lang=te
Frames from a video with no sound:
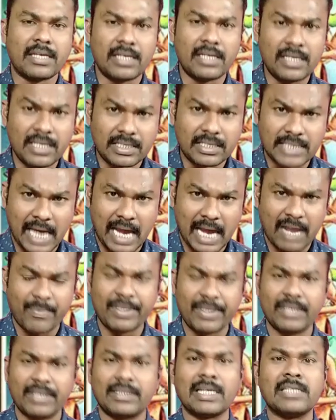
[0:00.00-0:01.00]
ఇది
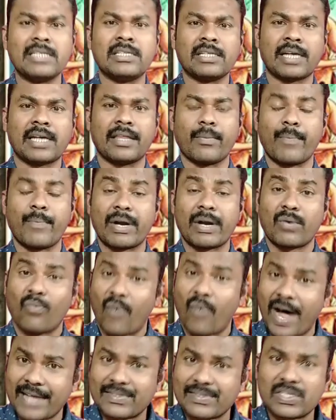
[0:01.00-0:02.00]
చాలామందికి తెలిసిన కథ బట్
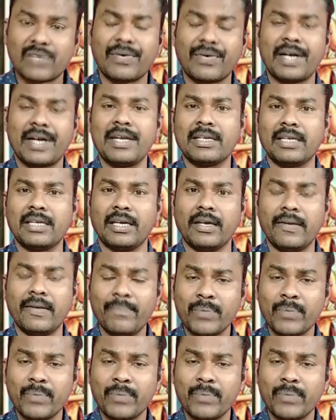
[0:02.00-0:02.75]
వాస్తవానికి